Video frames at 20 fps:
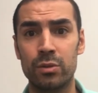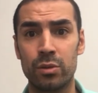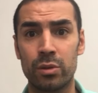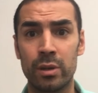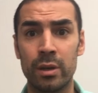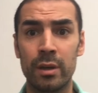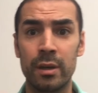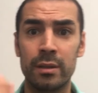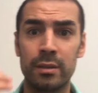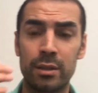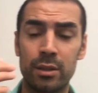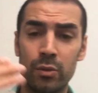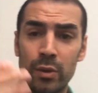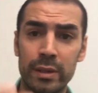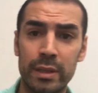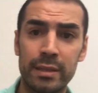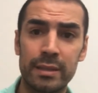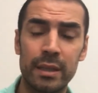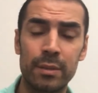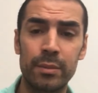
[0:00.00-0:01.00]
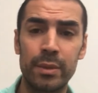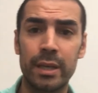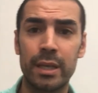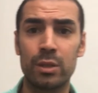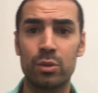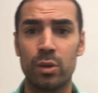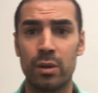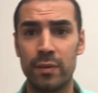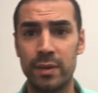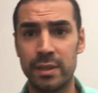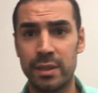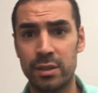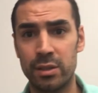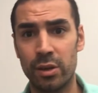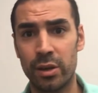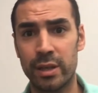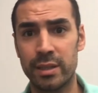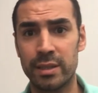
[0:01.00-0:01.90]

Donc, si tu as des amis qui sont investisseurs,